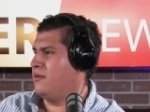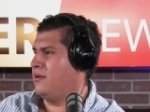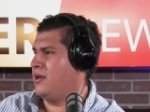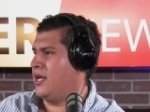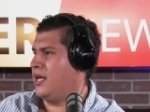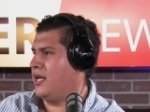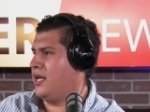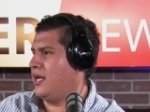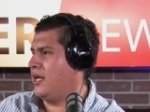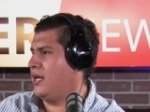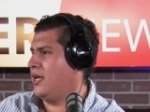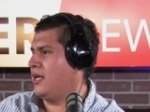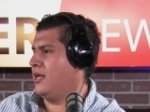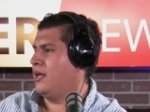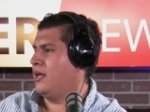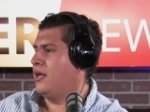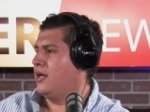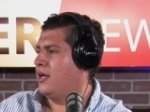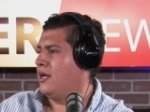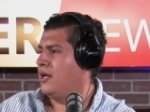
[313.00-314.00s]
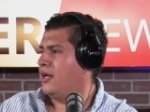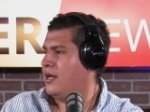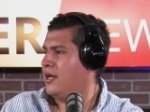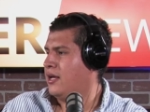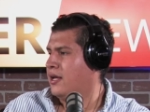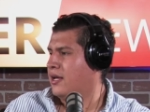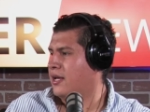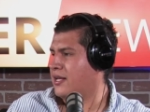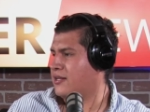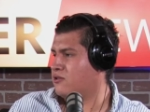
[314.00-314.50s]
eh,
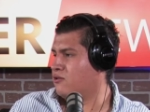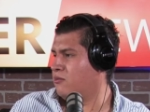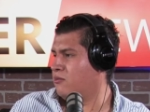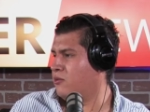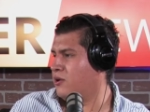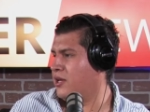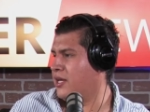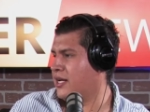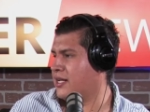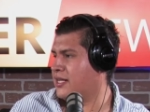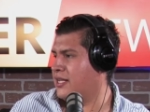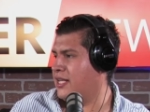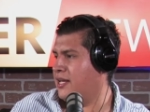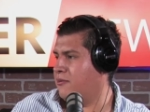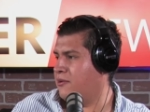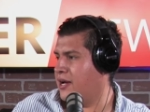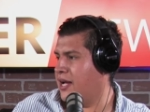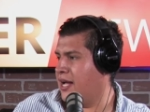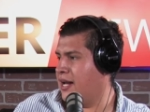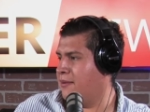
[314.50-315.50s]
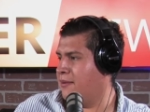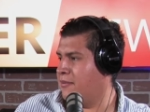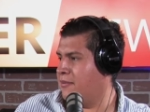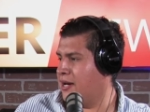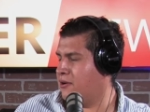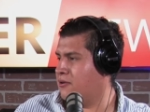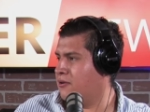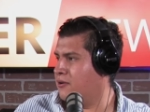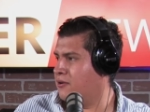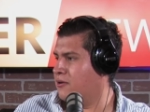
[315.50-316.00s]
que estuvo muy activo, eh, el
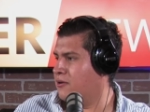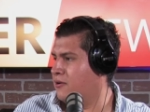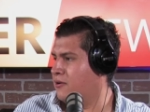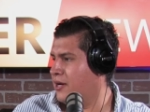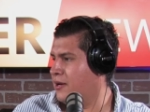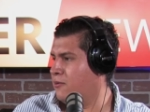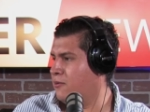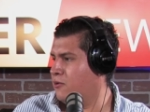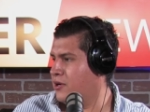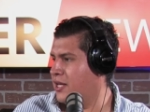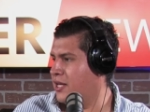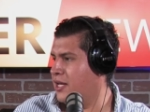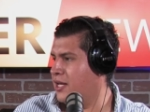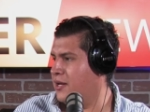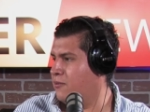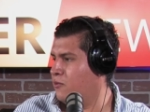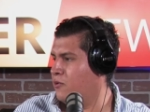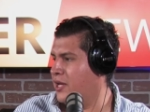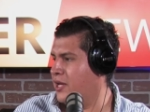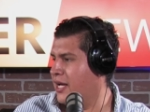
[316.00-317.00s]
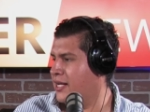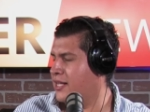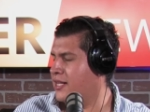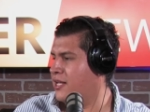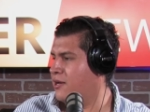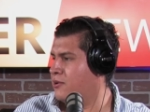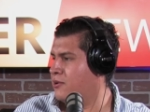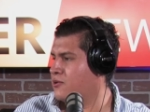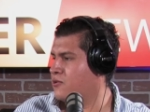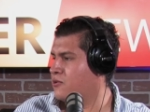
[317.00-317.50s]
Marco el Buki, muy
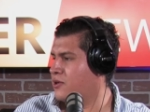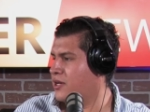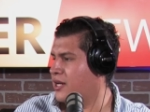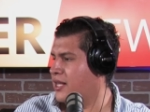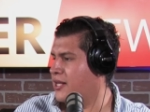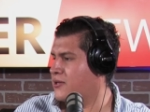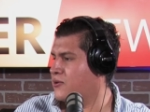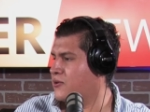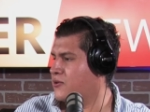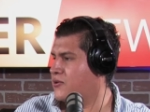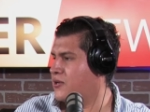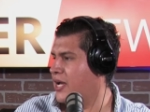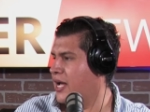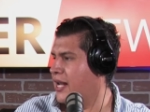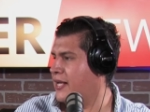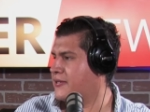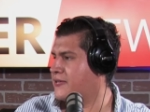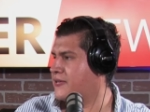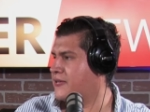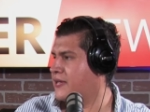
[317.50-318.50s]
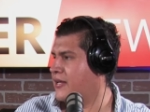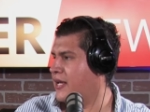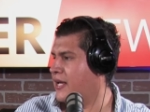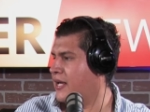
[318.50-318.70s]
activo en sus redes sociales.